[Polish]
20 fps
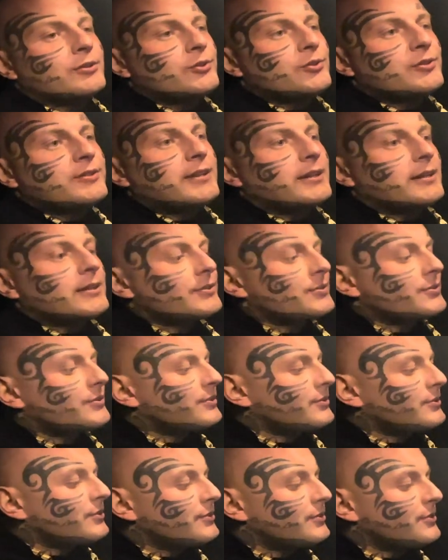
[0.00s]
czy teraz, czy,
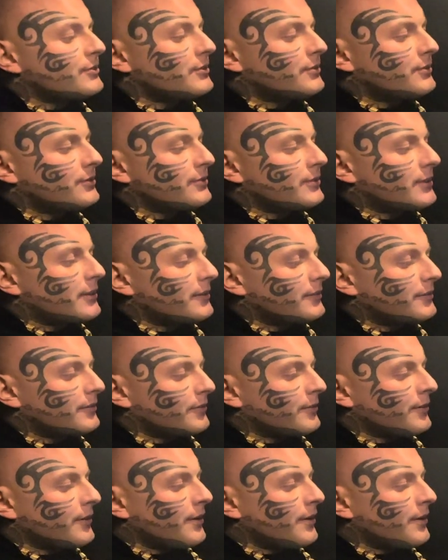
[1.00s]
czy, czy, czy ten, to...